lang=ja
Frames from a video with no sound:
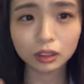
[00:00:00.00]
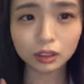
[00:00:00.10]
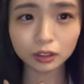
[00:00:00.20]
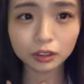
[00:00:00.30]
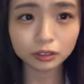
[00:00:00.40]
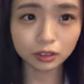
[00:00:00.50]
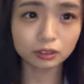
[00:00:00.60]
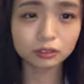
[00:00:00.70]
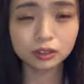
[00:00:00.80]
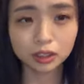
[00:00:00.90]
あれだって
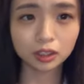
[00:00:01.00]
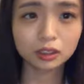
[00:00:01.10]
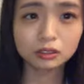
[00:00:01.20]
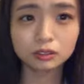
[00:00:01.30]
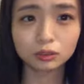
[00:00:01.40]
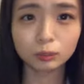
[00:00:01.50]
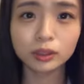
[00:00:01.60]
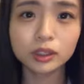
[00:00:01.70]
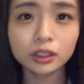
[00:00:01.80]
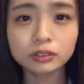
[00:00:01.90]
咳止
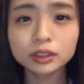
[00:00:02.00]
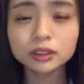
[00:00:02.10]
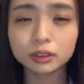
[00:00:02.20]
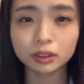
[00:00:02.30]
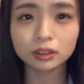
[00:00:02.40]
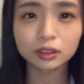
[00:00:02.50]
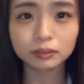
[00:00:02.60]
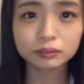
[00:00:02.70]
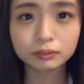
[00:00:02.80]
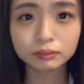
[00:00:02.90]
まらなくなっちゃうんだって
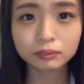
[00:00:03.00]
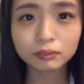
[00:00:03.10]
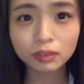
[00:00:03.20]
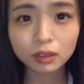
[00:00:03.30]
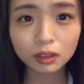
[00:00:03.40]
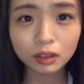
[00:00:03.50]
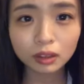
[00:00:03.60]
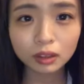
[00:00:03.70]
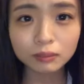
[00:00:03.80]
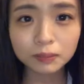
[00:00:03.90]

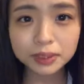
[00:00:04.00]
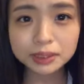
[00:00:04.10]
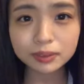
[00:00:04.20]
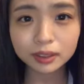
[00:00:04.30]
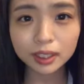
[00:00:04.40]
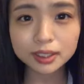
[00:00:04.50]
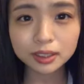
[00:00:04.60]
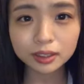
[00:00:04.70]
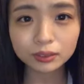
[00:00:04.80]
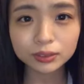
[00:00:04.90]
福島奈々
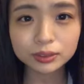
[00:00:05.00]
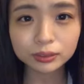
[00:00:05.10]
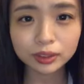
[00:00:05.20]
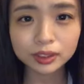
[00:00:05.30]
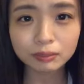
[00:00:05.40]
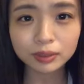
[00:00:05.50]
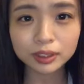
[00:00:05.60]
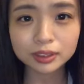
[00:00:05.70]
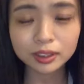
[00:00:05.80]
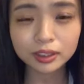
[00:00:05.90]
ちゃんによろしくですあま
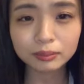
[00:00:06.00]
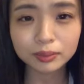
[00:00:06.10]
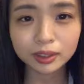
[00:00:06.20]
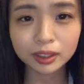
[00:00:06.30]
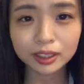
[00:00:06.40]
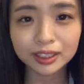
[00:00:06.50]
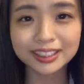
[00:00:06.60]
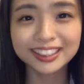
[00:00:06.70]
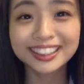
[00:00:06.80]
り下から見上げないで